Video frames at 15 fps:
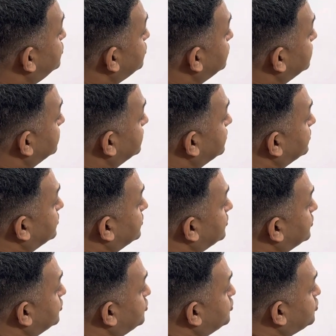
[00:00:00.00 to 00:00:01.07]
টু
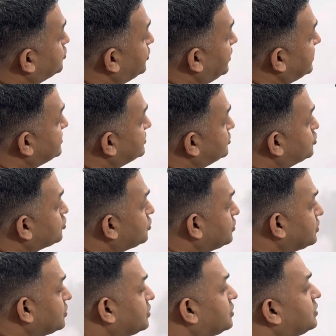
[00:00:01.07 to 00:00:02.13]
টু এস টু
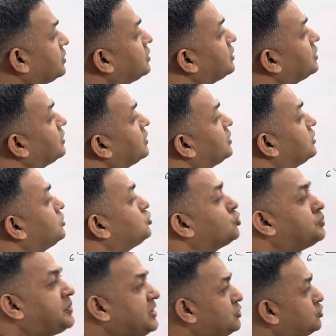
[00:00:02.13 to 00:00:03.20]
টু
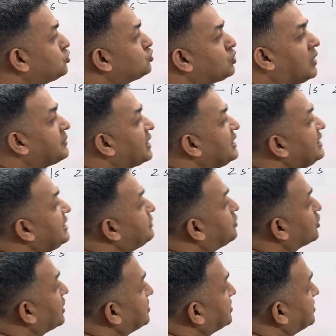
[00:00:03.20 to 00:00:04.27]
টু তো আমরা লিখবো
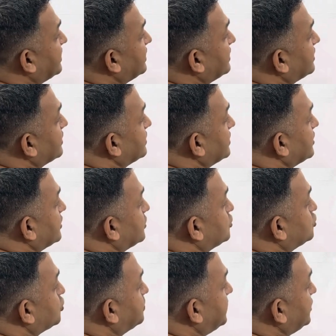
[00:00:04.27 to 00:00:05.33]
না বাবা
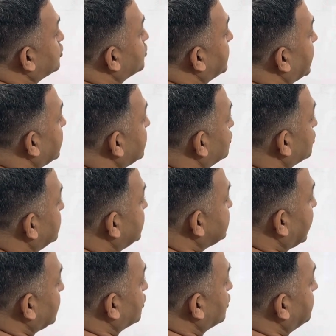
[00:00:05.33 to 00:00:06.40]
টু টু মানে তুমি
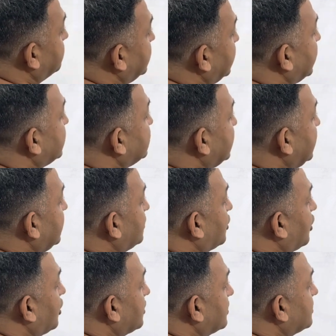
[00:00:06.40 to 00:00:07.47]
জানো পি এর তিন
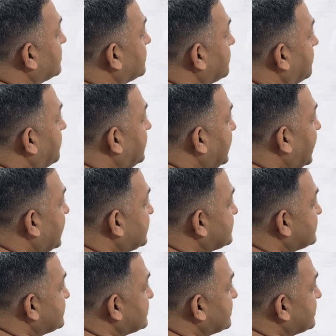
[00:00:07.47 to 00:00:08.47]
ঘর পি এক্স